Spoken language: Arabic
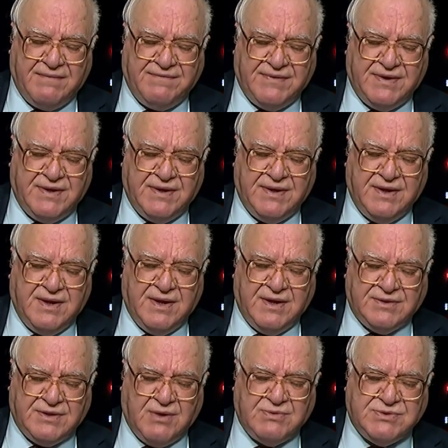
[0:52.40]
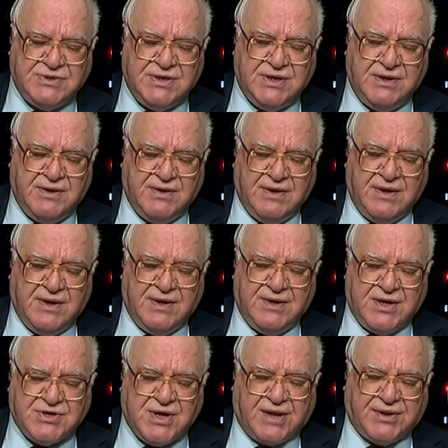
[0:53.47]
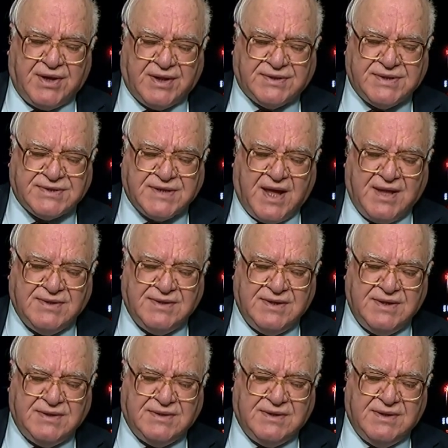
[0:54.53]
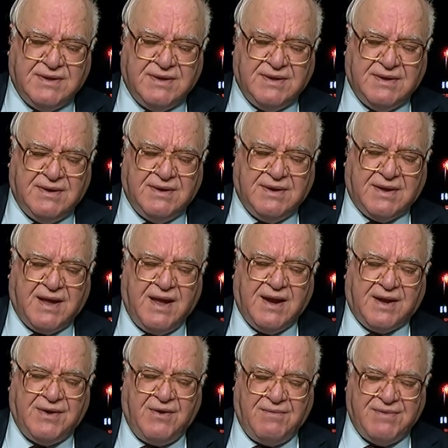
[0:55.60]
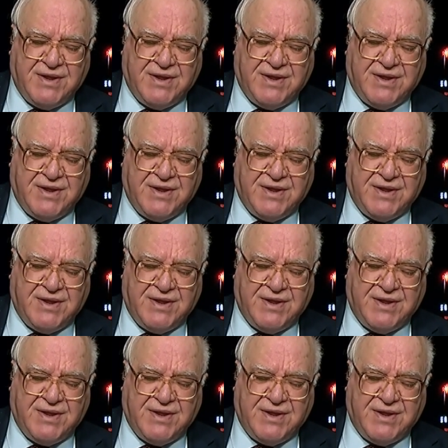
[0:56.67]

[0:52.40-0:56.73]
في توجيه النشاط الاقتصادي خلق نوع من